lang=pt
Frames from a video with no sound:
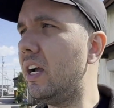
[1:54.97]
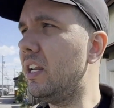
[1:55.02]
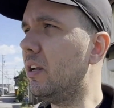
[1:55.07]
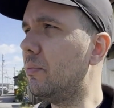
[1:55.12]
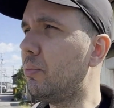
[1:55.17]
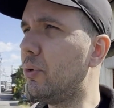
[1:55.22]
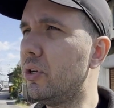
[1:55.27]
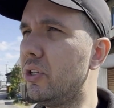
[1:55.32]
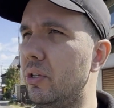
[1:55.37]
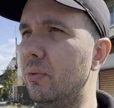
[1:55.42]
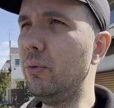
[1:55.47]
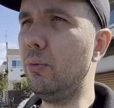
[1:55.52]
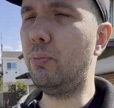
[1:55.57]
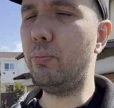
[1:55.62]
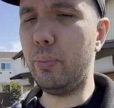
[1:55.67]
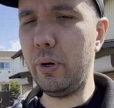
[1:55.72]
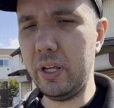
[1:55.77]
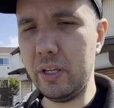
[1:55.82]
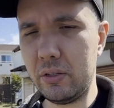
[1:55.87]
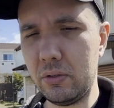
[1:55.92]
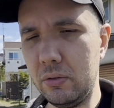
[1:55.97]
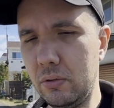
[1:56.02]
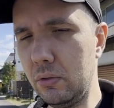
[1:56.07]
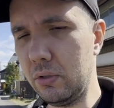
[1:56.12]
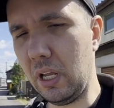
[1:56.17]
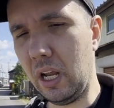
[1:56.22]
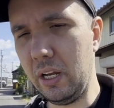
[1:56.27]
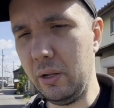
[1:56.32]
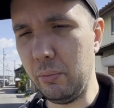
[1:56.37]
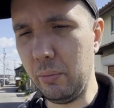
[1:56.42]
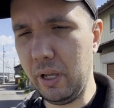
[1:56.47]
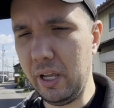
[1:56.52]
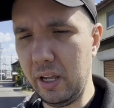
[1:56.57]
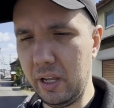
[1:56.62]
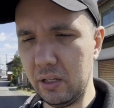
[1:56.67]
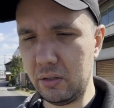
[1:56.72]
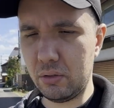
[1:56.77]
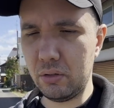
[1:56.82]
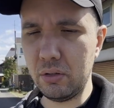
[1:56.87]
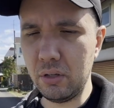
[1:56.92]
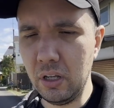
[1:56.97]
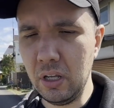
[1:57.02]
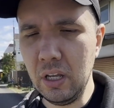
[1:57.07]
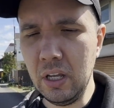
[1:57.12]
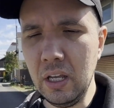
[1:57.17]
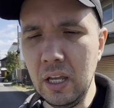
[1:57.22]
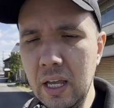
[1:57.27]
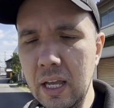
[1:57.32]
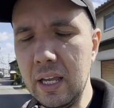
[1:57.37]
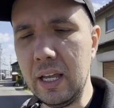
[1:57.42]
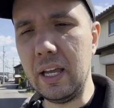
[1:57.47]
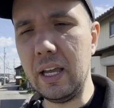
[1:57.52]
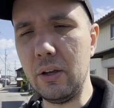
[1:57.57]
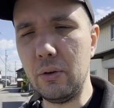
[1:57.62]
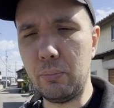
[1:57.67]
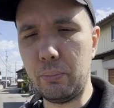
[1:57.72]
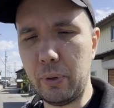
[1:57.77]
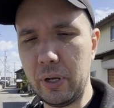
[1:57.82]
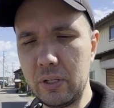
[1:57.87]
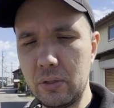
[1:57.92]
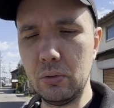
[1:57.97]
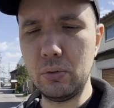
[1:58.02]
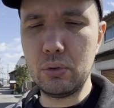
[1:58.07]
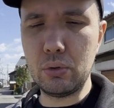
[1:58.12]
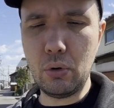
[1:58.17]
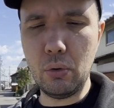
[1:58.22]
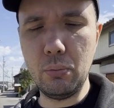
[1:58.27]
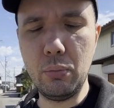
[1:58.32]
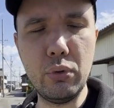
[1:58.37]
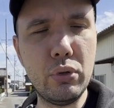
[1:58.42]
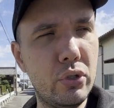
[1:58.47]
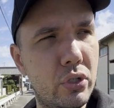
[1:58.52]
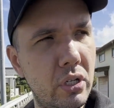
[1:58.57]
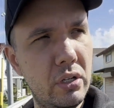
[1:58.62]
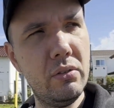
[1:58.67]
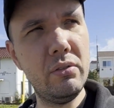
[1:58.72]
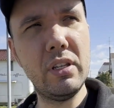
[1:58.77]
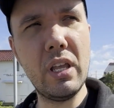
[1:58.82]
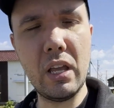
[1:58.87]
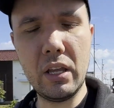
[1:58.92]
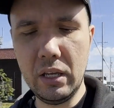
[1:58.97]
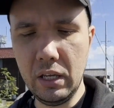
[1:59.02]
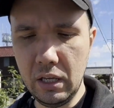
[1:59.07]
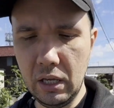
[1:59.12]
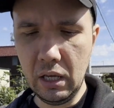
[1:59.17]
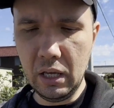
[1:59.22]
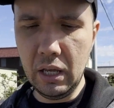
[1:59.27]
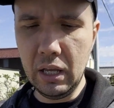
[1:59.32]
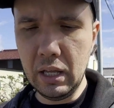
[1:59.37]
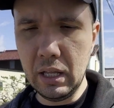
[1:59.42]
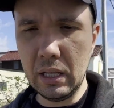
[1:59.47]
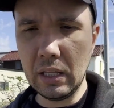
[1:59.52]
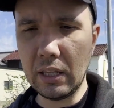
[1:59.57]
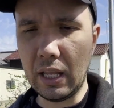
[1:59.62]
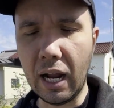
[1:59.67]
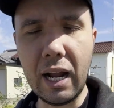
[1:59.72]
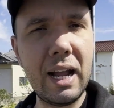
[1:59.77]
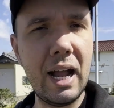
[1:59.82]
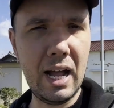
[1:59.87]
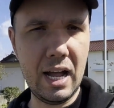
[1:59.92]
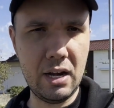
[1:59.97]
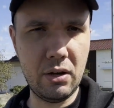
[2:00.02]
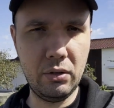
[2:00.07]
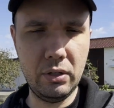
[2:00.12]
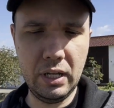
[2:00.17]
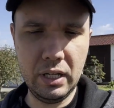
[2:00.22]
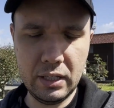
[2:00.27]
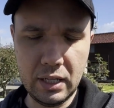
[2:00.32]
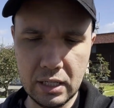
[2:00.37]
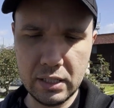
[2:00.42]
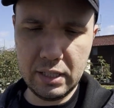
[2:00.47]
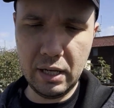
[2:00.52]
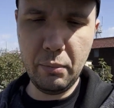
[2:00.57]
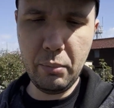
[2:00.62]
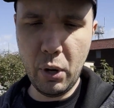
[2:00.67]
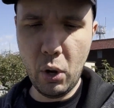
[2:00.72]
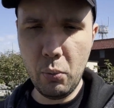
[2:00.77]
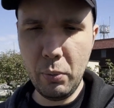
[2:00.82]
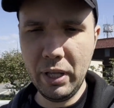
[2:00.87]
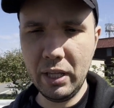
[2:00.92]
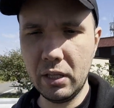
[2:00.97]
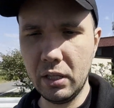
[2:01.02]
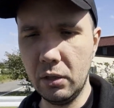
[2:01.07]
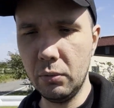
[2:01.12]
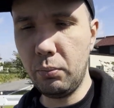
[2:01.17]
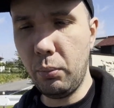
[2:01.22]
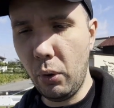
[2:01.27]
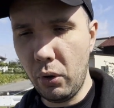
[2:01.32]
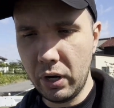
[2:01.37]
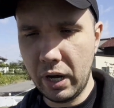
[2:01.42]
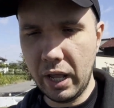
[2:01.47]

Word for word: ainda por cima o preço dos alimentos, é, o preço dos combustíveis aqui tá caro, né? Tá sempre aumentando.